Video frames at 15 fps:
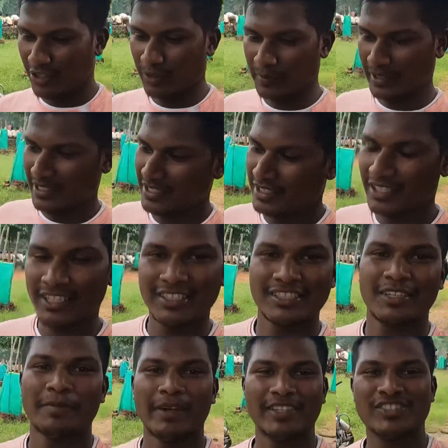राउंड में किस तरह
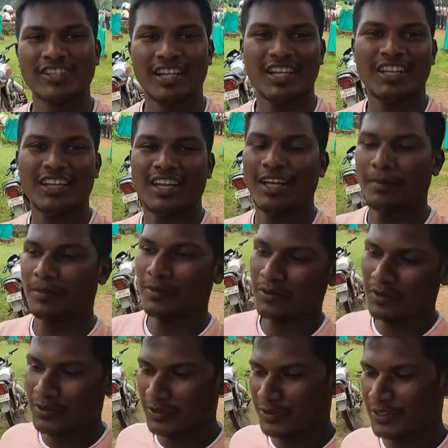सा मैच चला आप
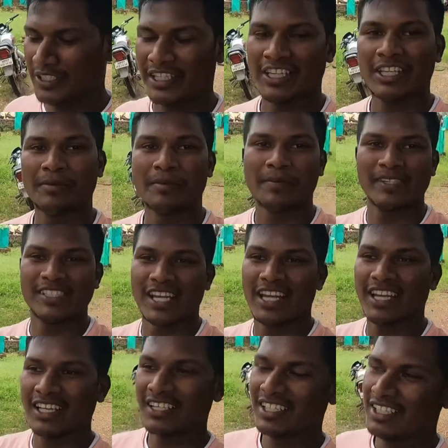लोगों को देखने में मज़ा
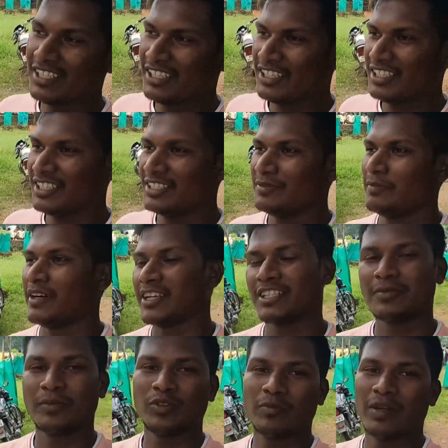आया ठीक है
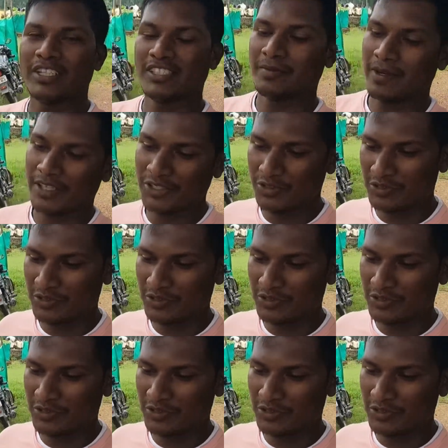भारतपुर बाजी मार